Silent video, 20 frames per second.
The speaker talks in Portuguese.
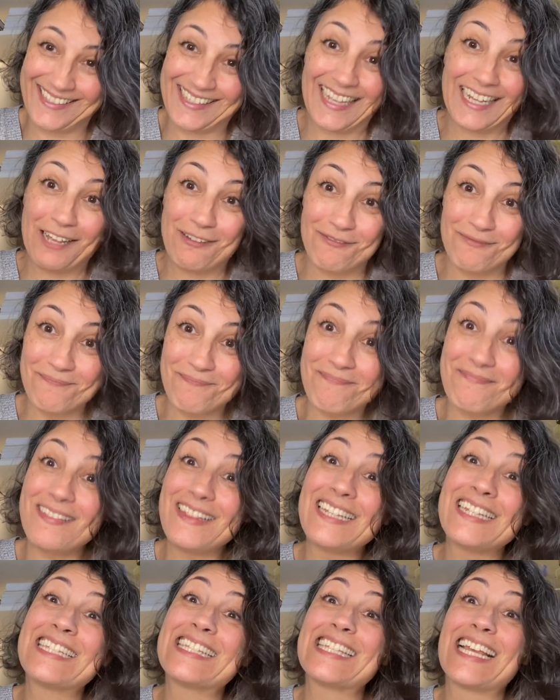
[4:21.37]
se ela,
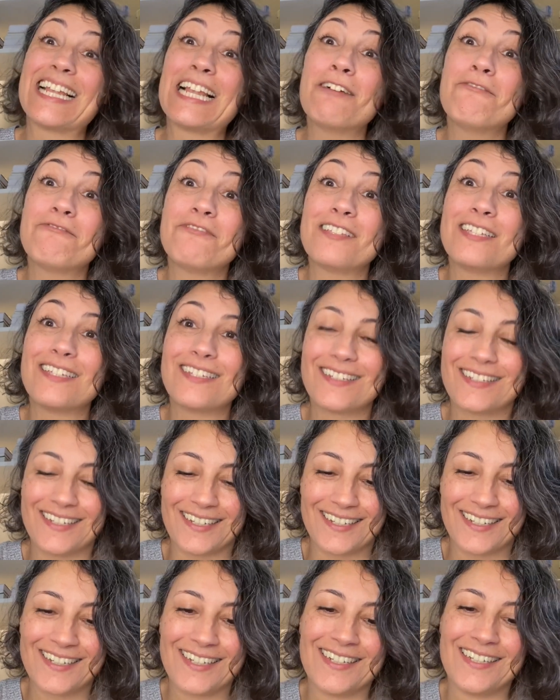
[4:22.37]
se ela vi,
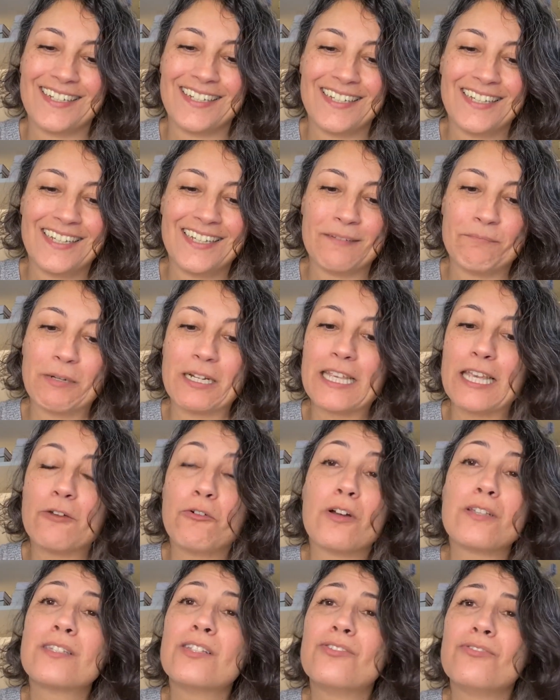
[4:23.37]
né? Para quem
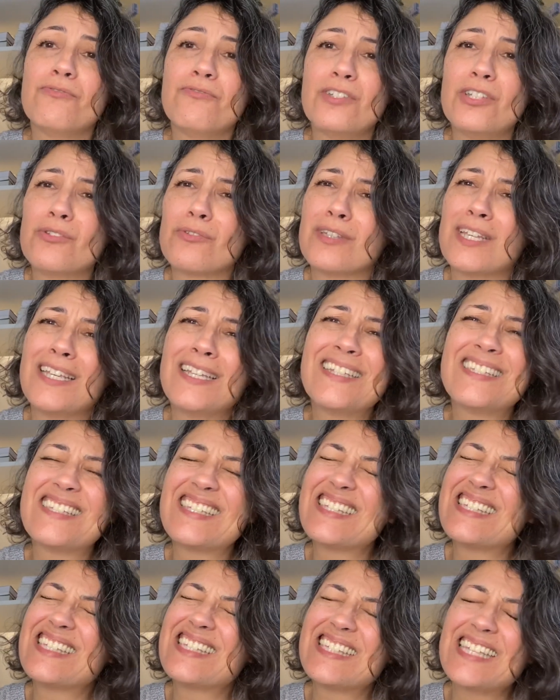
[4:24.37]
gosta de vídeo, tem
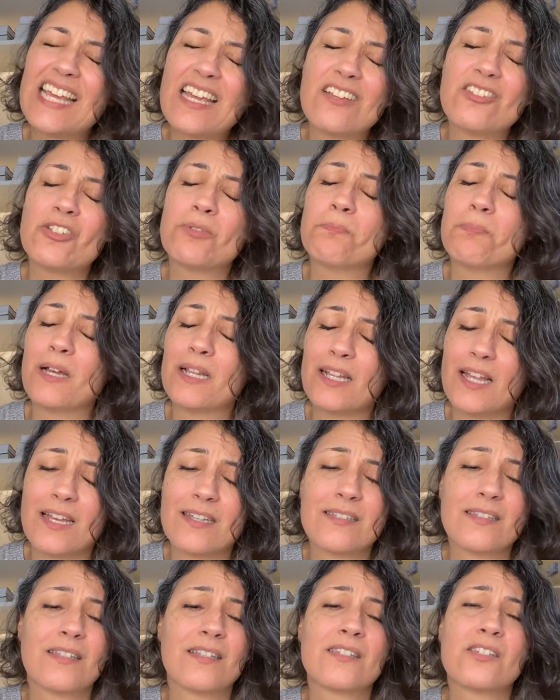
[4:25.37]
17
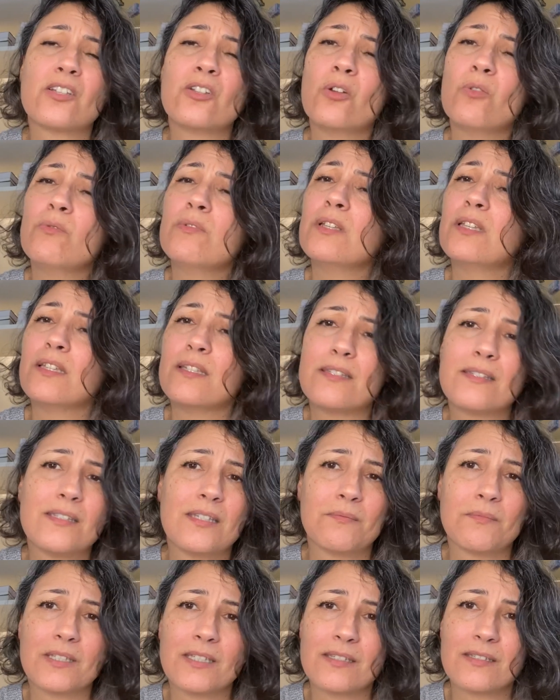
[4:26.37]
palestras
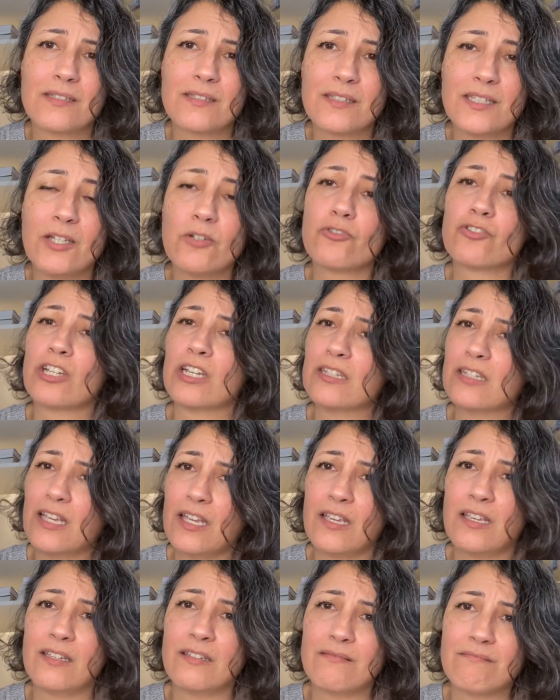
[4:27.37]
longuíssimas que eu já
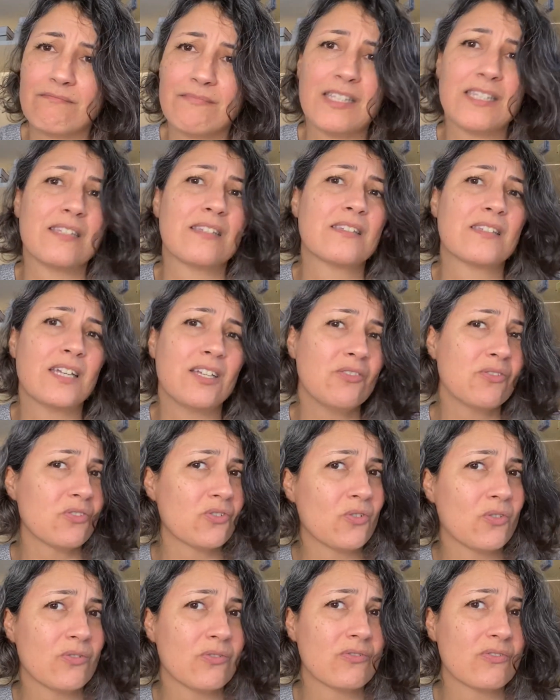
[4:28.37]
dei nesses anos
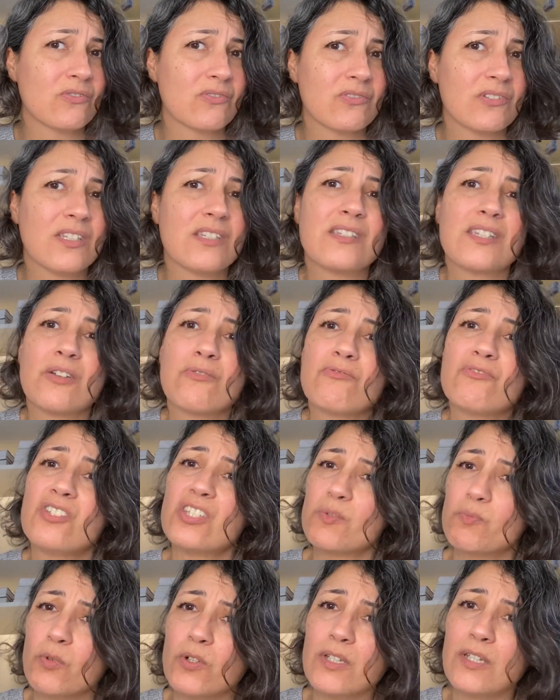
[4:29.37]
todos, que estão
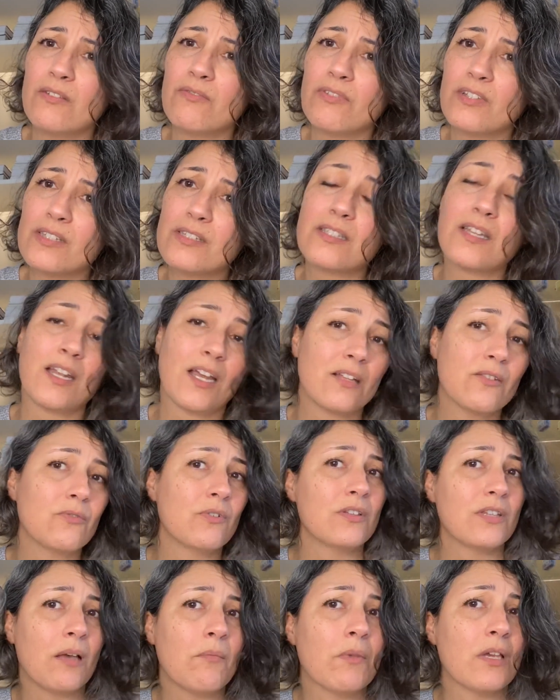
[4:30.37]
disponíveis
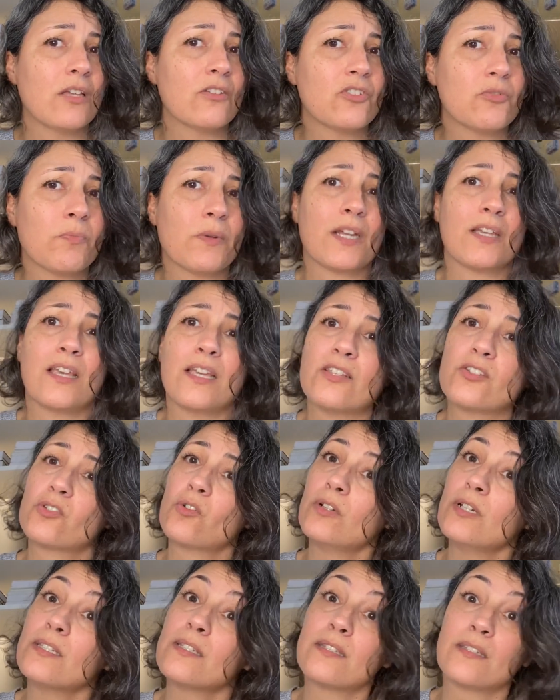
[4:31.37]
gratuitamente para quem
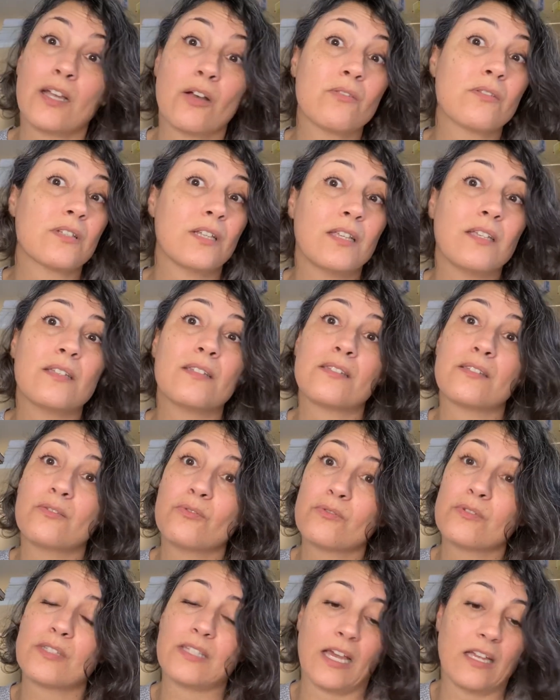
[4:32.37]
solicitar os links
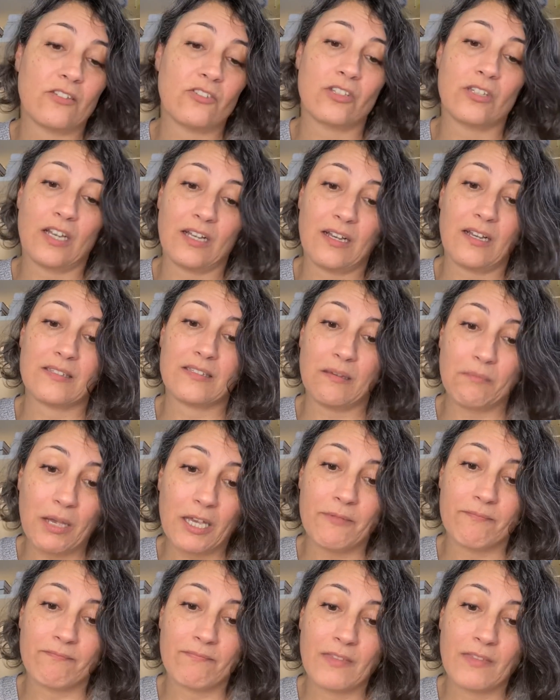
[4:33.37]
no site da Casa Mai.